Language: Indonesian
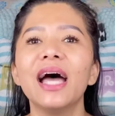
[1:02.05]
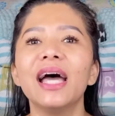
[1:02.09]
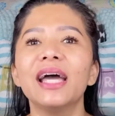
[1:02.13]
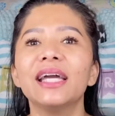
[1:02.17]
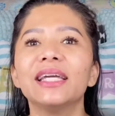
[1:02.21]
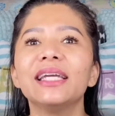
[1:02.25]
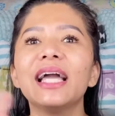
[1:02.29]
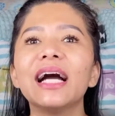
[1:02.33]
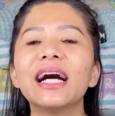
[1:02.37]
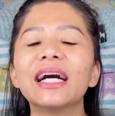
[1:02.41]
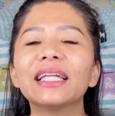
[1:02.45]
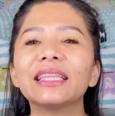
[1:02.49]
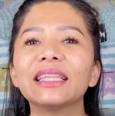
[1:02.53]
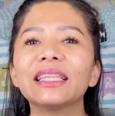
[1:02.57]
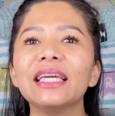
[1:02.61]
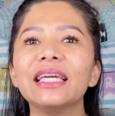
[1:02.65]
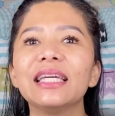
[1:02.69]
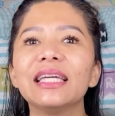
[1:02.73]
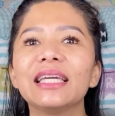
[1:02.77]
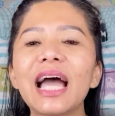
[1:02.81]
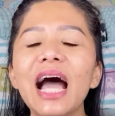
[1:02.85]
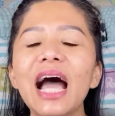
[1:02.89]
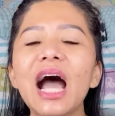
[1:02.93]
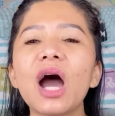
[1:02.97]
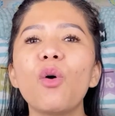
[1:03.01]
Yang
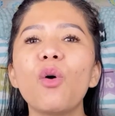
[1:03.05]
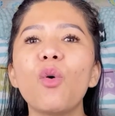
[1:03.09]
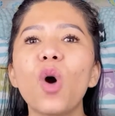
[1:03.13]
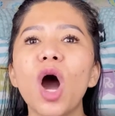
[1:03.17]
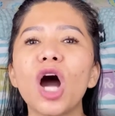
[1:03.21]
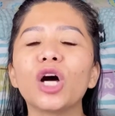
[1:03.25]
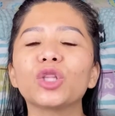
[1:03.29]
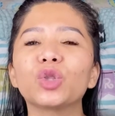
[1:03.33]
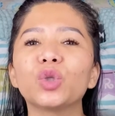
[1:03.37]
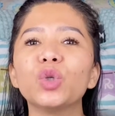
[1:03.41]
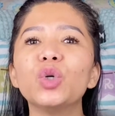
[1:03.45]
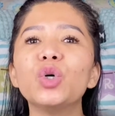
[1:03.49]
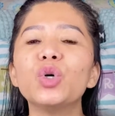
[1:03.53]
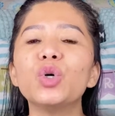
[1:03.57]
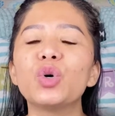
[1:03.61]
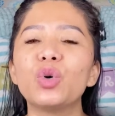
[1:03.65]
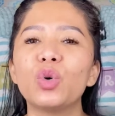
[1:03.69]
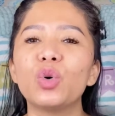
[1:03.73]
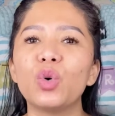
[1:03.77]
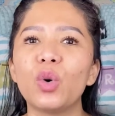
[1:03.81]
ketiga, waktu gua